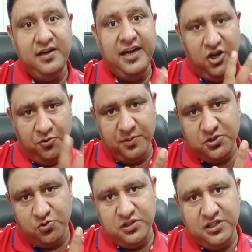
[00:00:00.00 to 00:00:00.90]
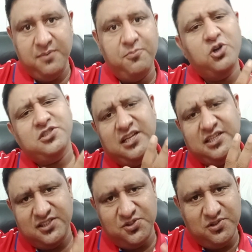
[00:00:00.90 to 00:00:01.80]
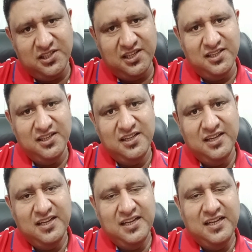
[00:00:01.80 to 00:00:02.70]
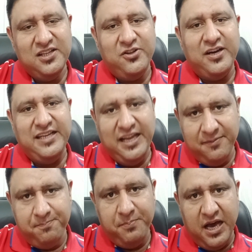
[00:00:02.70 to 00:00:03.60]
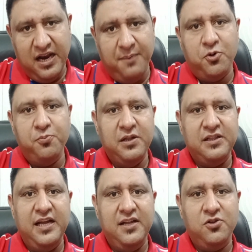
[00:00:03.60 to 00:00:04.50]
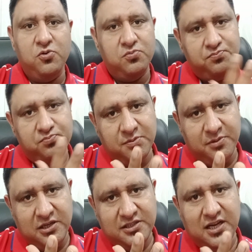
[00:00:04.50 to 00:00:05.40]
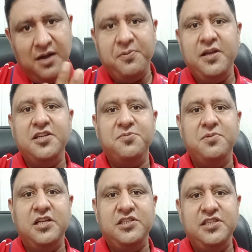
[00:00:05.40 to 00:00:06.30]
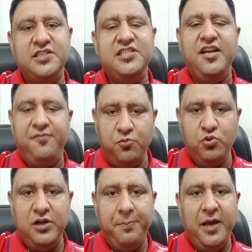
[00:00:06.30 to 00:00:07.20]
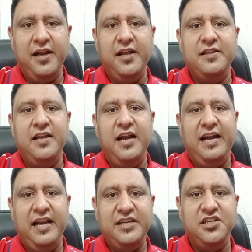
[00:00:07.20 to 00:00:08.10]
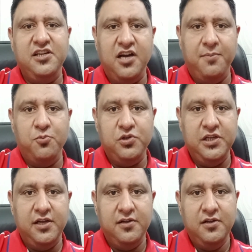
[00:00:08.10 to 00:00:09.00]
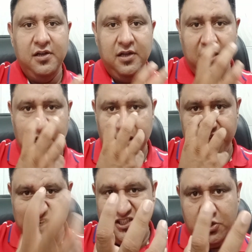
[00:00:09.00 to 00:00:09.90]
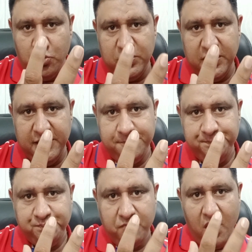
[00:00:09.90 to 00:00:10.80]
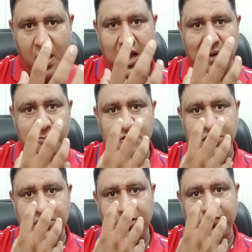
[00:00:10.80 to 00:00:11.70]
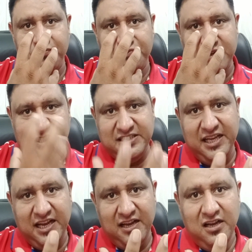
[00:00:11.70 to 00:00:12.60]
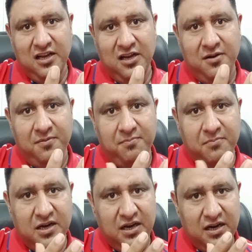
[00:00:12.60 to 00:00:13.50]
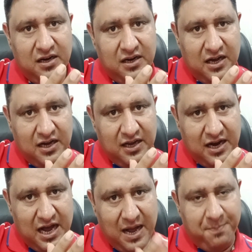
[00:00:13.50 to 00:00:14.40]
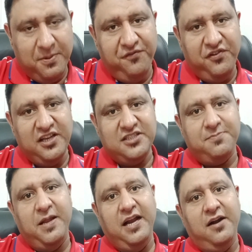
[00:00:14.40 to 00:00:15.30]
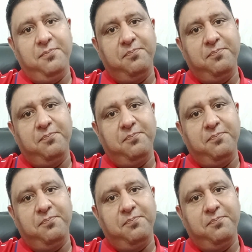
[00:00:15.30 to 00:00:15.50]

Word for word: डेट ऑफ बर्थ होती हैं बहुत सारी चीज़ें होती हैं तो अगर ये प्यार आपको मिलता है तो समझ लीजिए आपकी किस्मत अच्छी है सिर्फ मून के प्यार के अंदर अट्रैक्शन कम होती है अफेक्शन होता है आप उसकी तरफ खींचते हैं मगर अगर आपके वीनस प्लानट